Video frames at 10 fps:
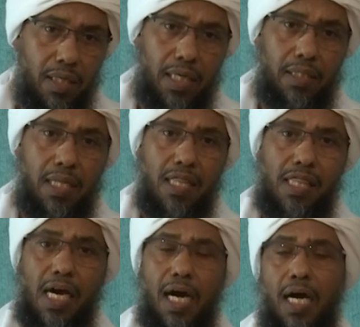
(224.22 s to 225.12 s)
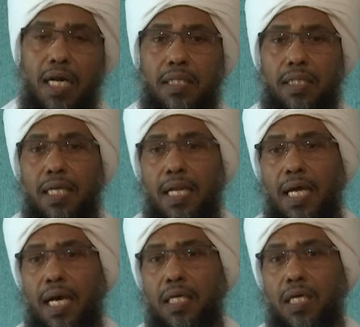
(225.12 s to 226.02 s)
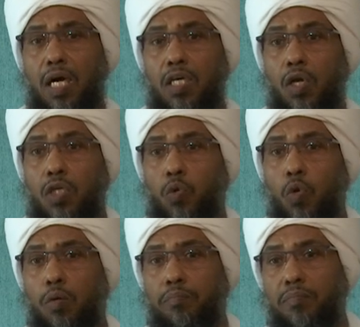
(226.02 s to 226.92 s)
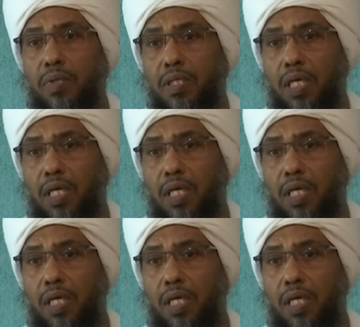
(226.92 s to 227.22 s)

قد ثارت لله غيرتهم